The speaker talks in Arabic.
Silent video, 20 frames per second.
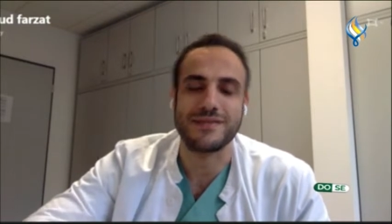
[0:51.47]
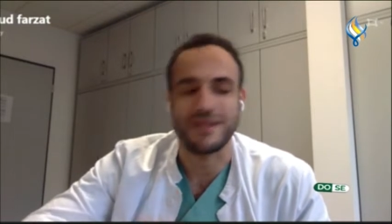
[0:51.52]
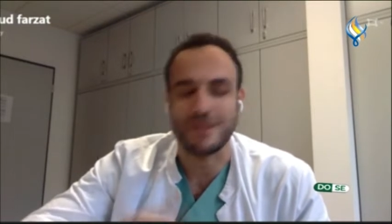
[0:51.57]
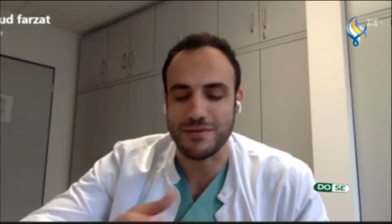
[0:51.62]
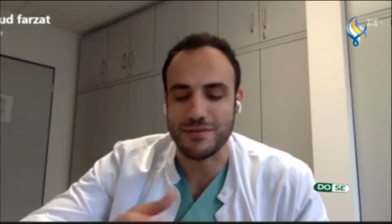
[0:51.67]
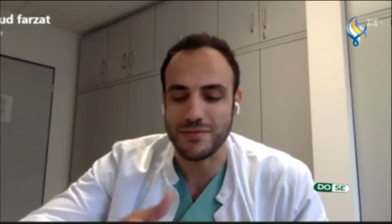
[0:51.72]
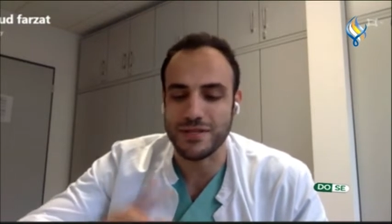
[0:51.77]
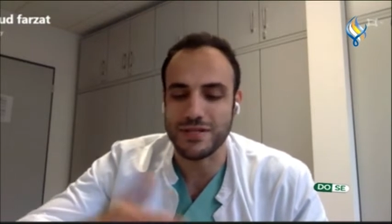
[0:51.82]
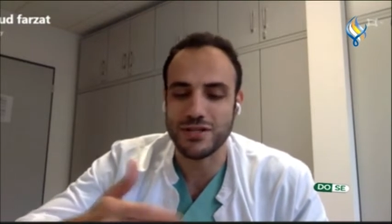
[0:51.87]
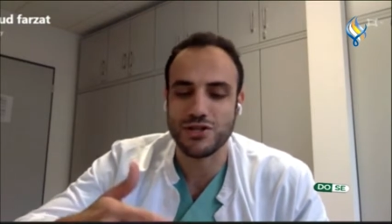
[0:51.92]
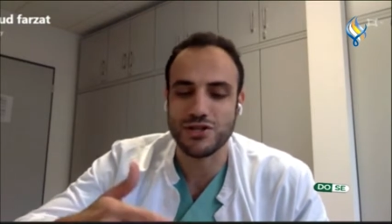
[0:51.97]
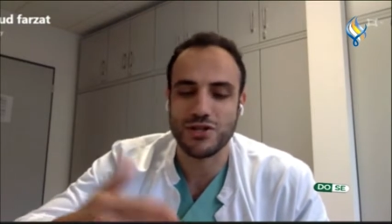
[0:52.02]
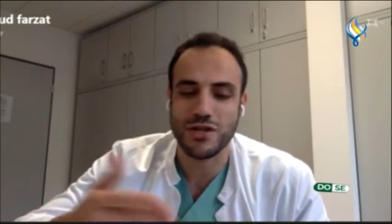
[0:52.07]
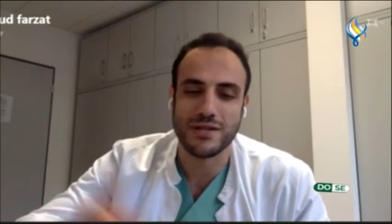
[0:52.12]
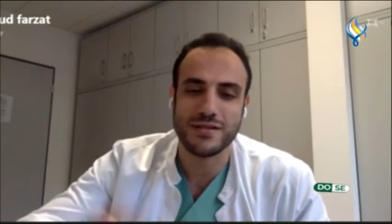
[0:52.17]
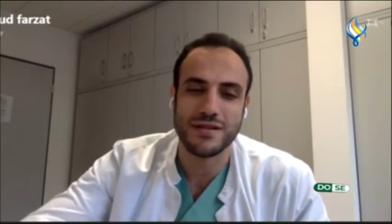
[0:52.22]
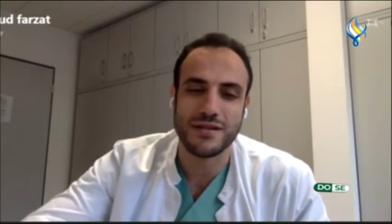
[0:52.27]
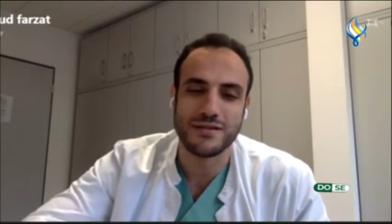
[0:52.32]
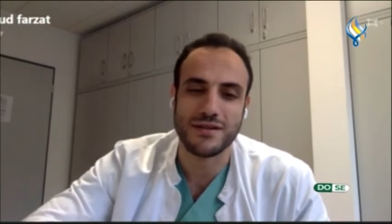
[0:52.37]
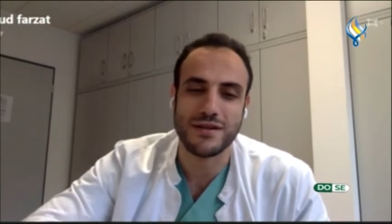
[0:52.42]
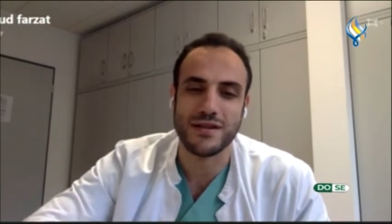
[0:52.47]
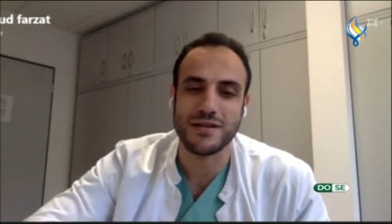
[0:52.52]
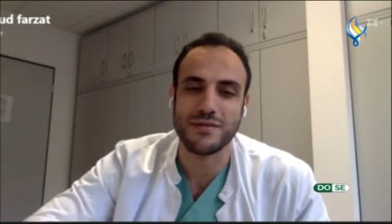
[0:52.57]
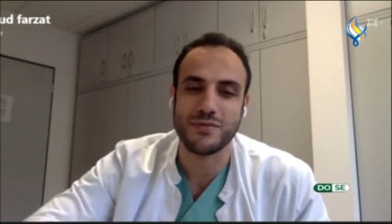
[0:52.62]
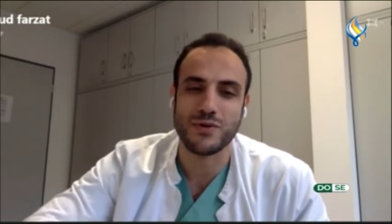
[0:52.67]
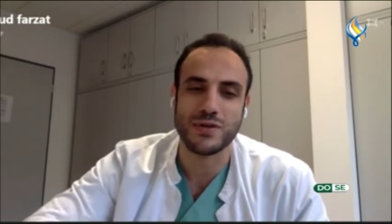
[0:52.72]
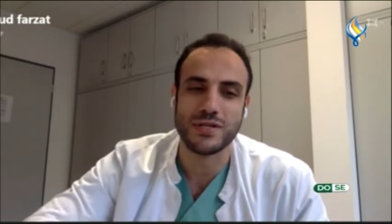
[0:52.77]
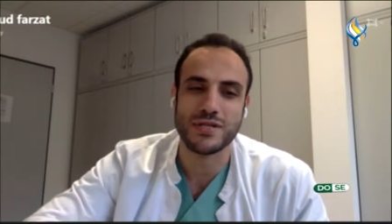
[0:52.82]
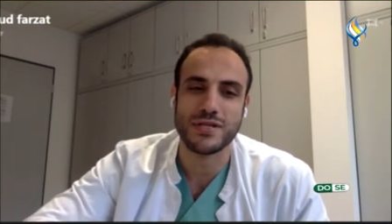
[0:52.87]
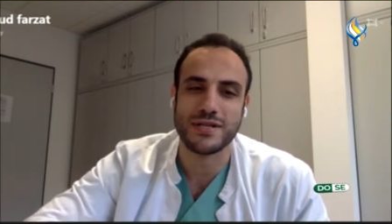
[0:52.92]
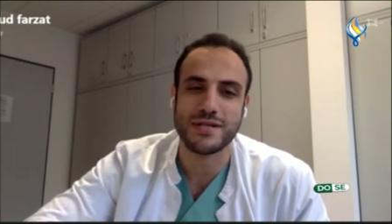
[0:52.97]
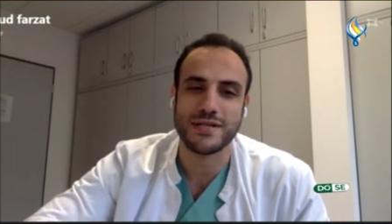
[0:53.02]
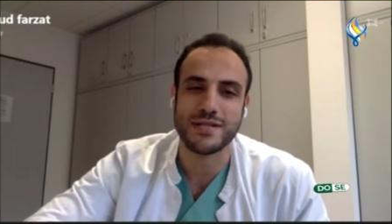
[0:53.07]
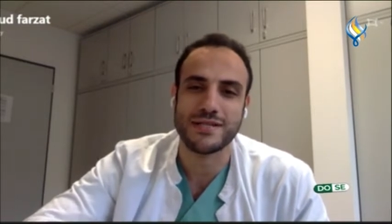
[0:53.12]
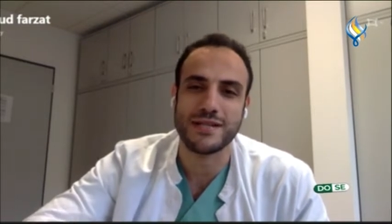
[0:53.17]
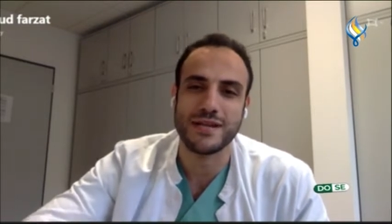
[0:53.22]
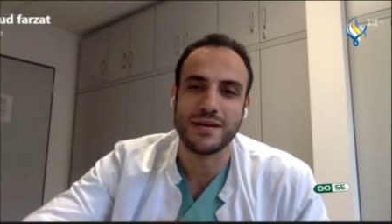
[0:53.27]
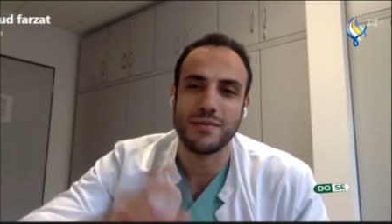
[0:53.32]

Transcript: يعني من انتشار سرطان البروستات يا